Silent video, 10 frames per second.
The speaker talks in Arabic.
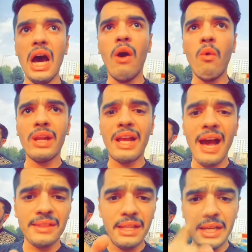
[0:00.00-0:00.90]
اول
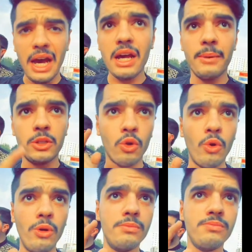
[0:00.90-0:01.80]
كانت الكهرباء
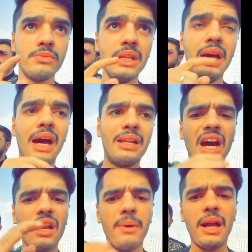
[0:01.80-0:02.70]
تروح
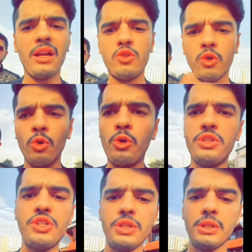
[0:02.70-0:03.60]
الكهرباء كانت تروح وتجي